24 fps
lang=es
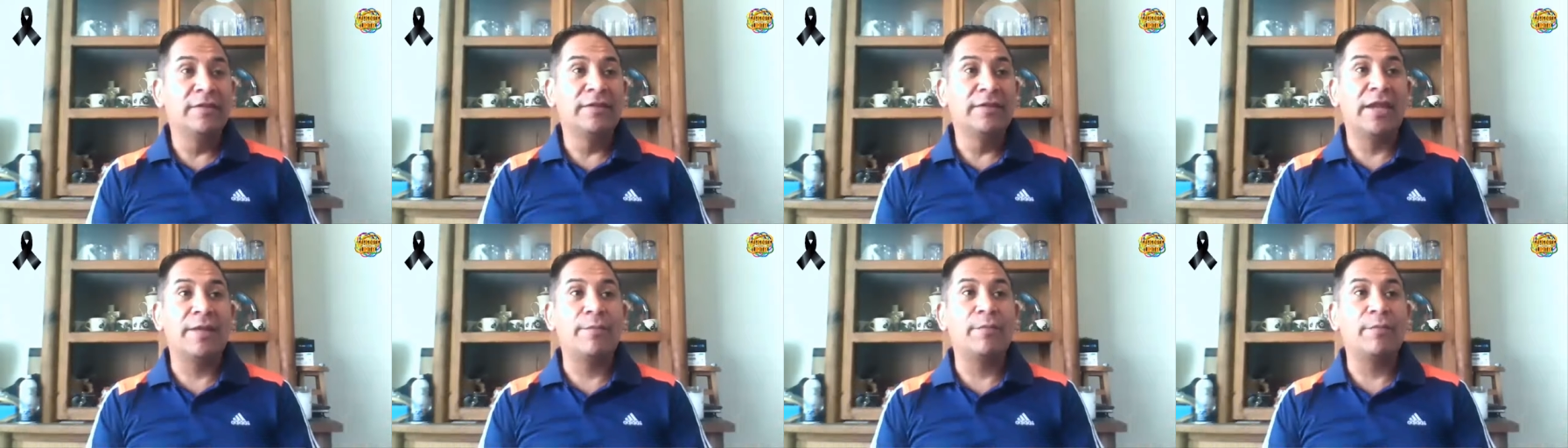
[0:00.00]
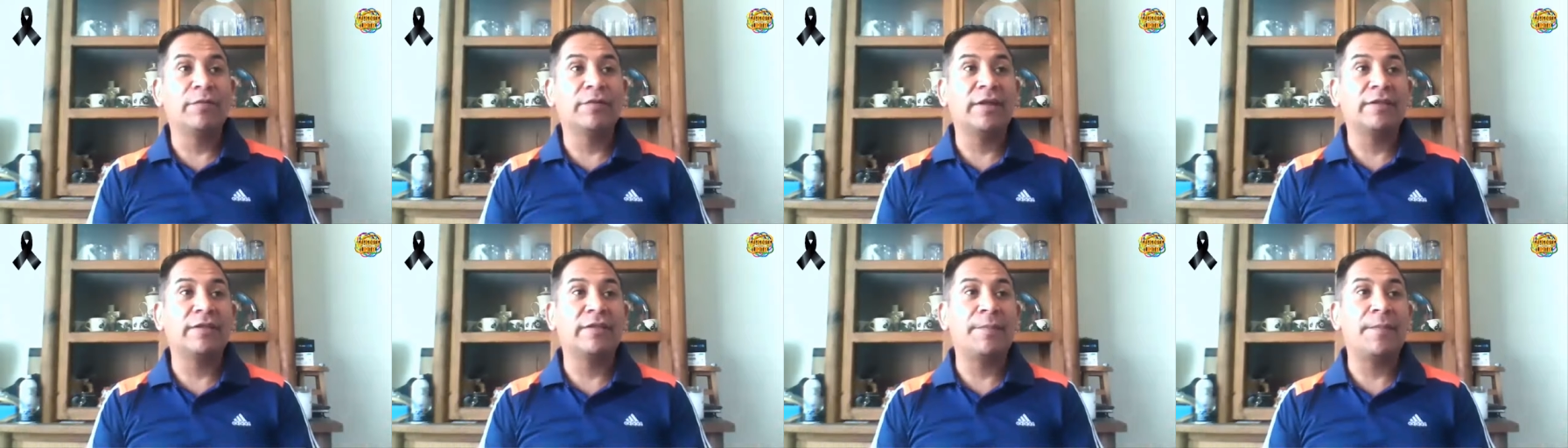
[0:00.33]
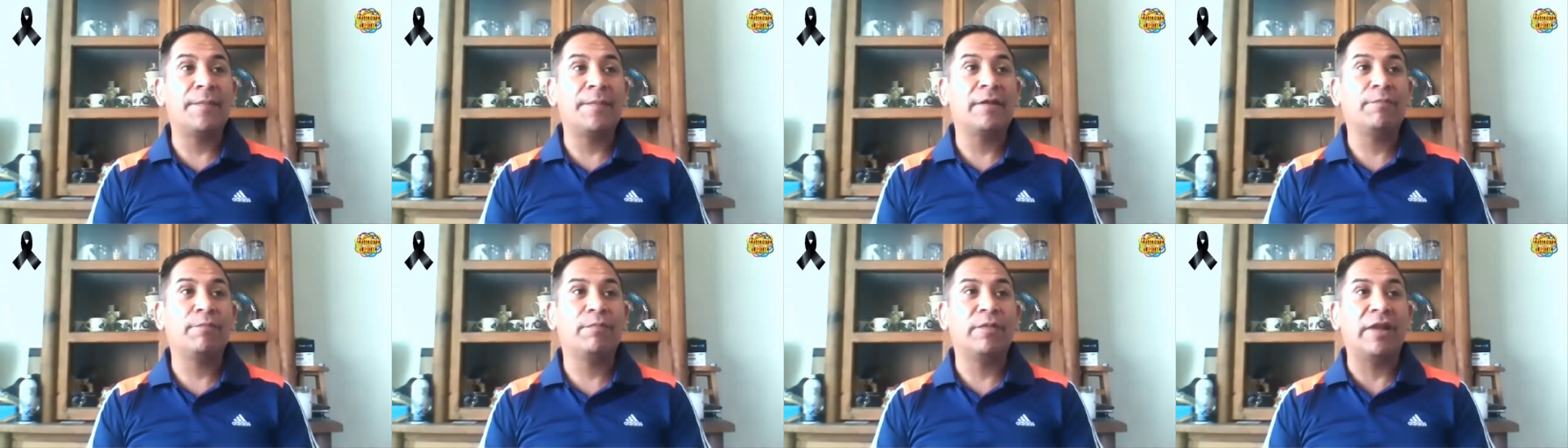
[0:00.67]
tenemos que
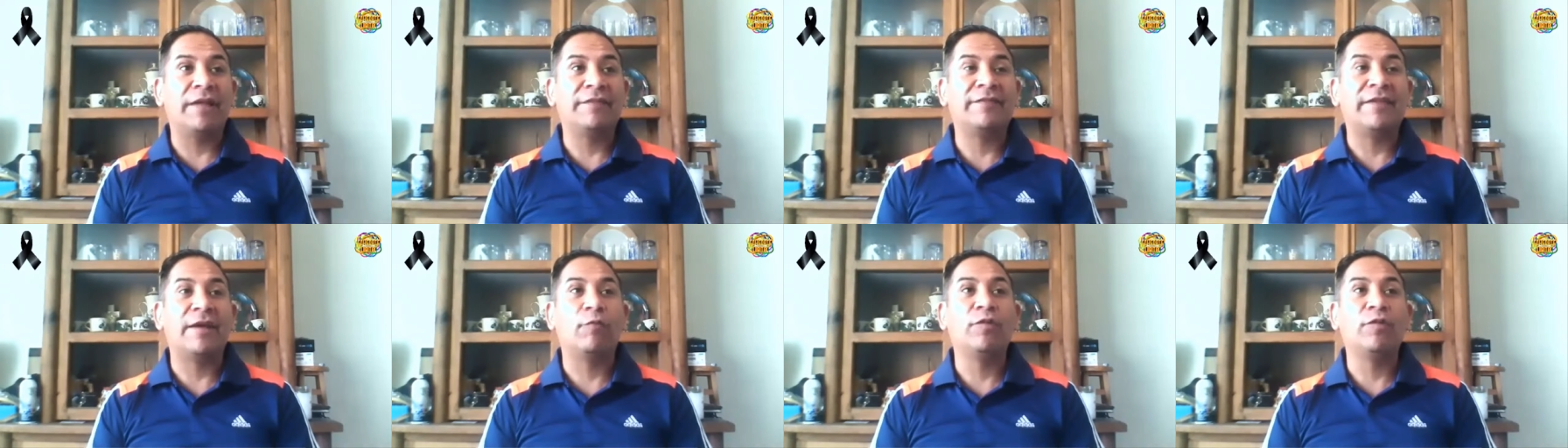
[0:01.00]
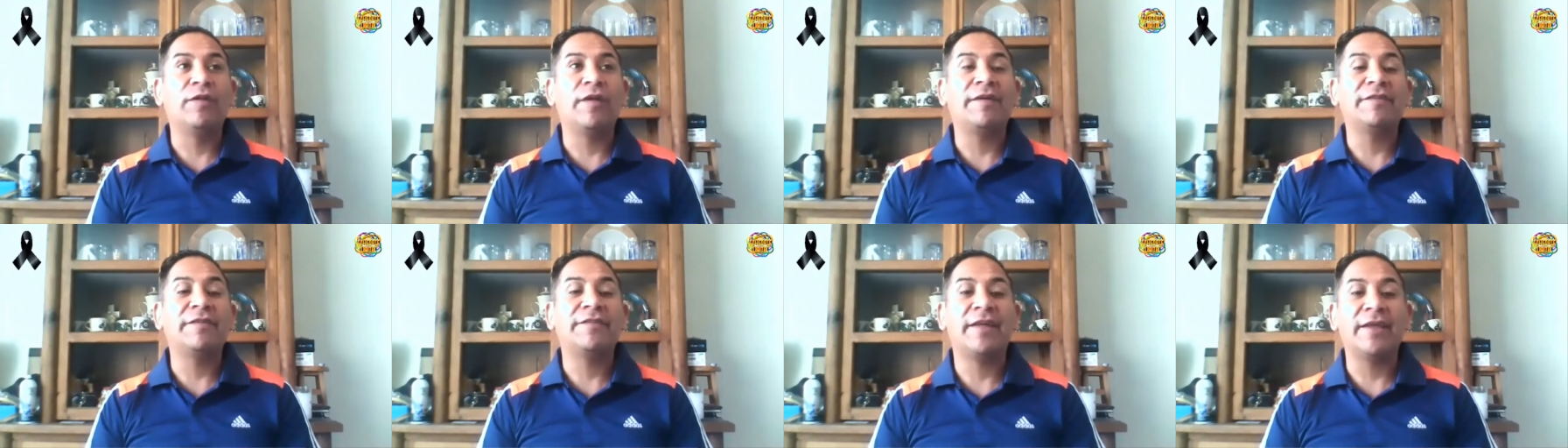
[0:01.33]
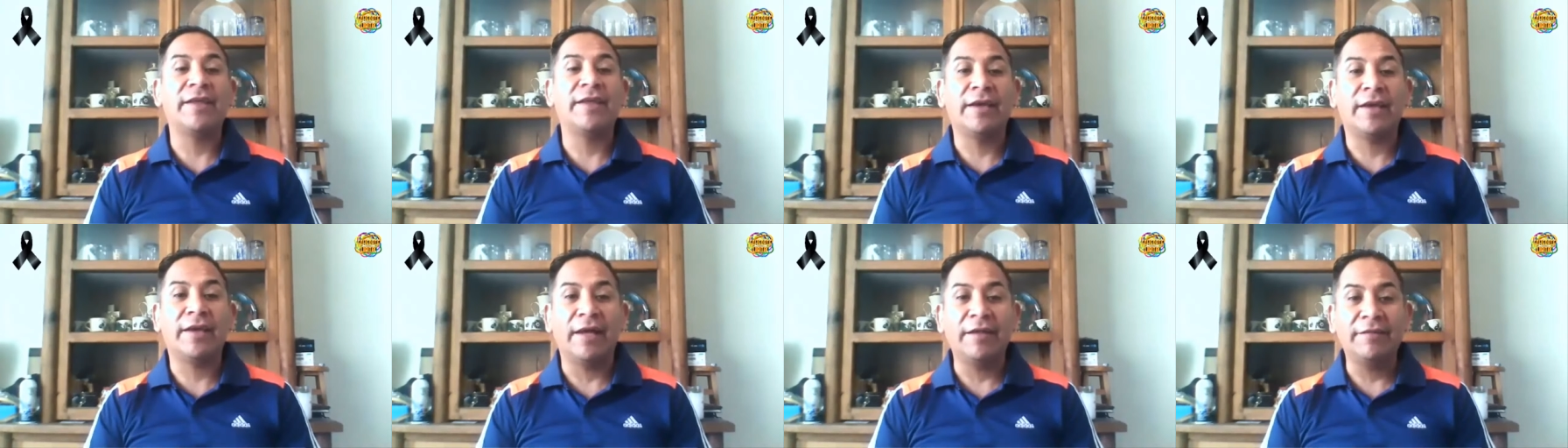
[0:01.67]
tener la seguridad de
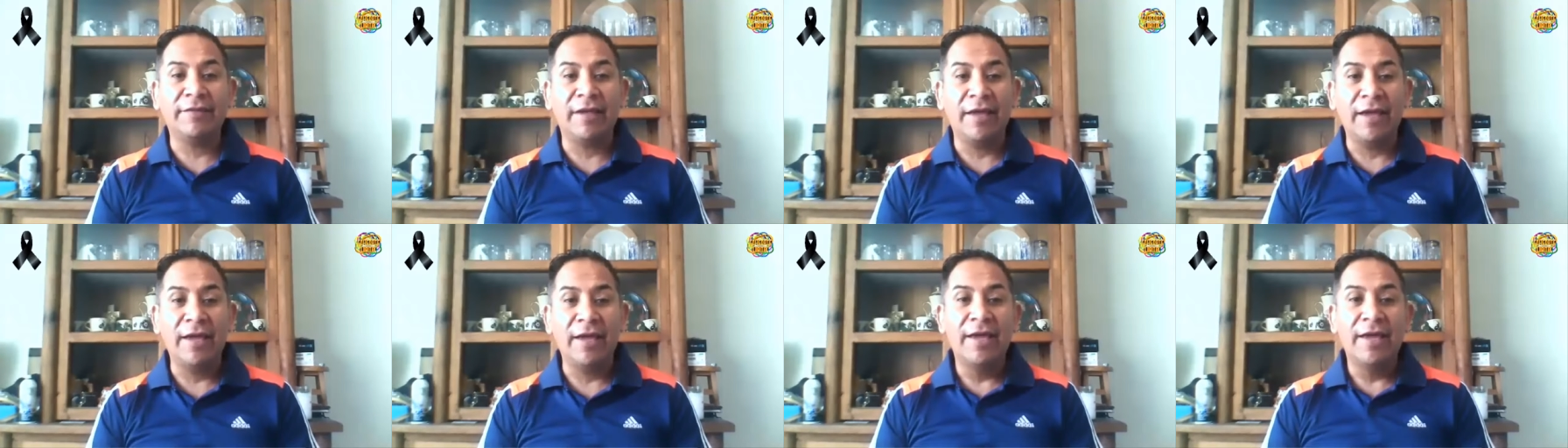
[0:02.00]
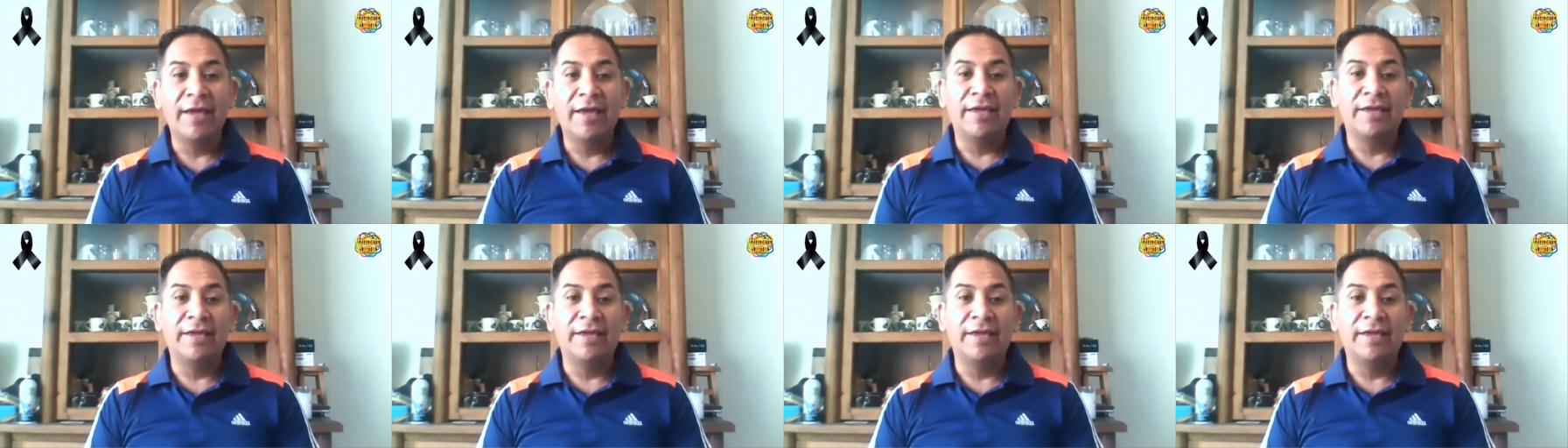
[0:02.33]
estar en casa